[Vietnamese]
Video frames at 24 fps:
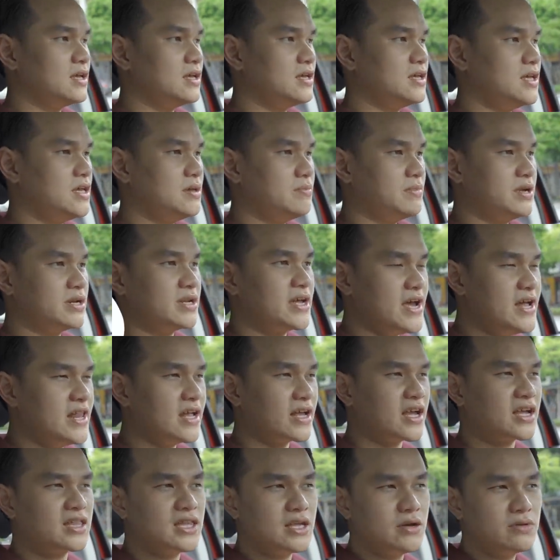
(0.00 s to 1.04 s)
thì mình nghĩ
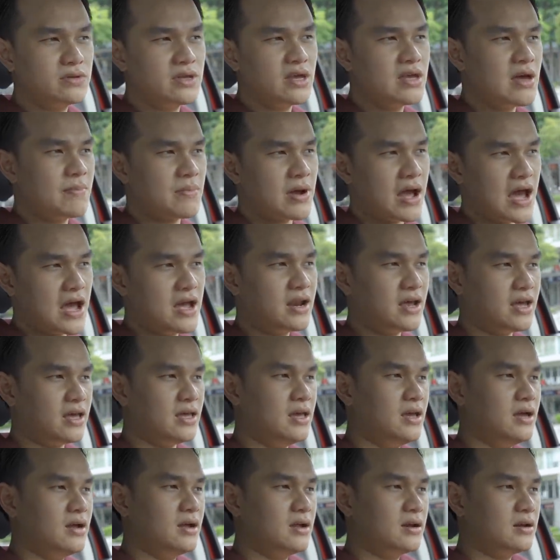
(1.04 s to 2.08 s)
là cái tiêu chí êm ái
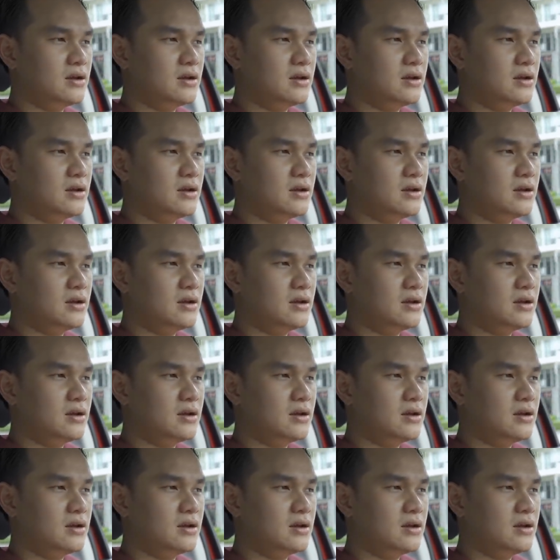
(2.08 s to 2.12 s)
này